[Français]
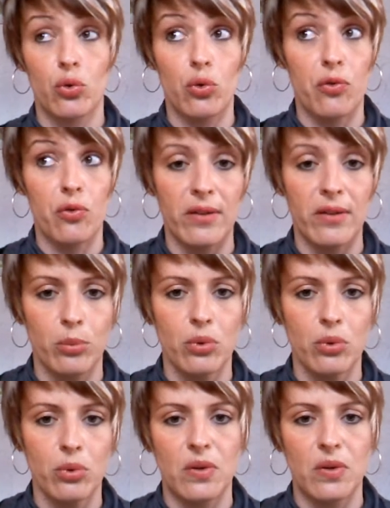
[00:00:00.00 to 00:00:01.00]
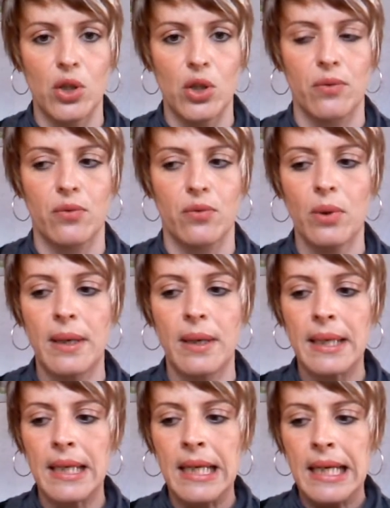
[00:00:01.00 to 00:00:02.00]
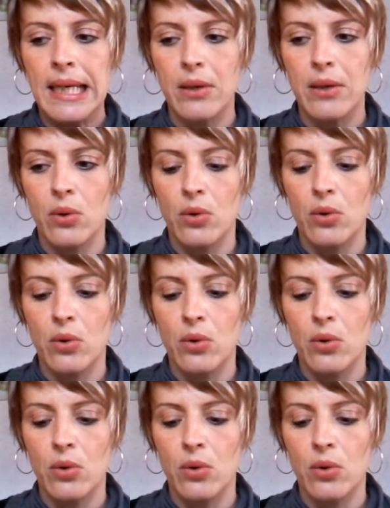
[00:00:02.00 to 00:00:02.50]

d'autres non, sur Facebook aussi j'ai vu.